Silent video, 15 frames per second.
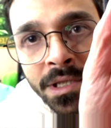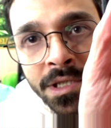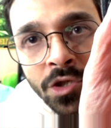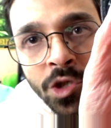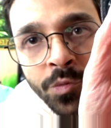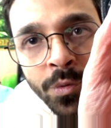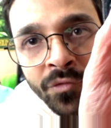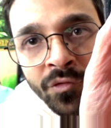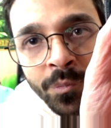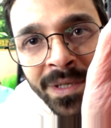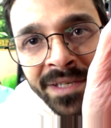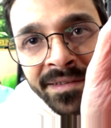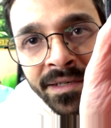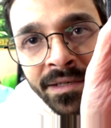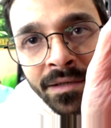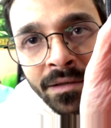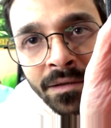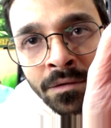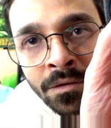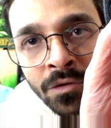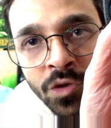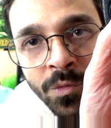Est-ce que je peux vous péter
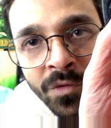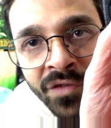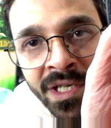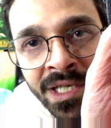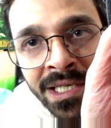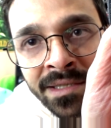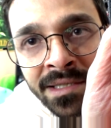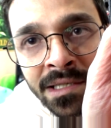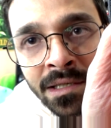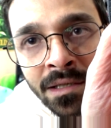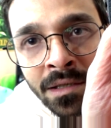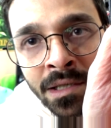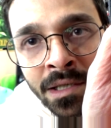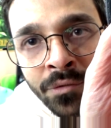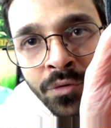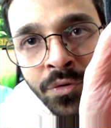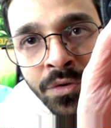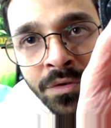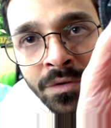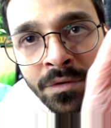Non, je me fais éclater l'anus.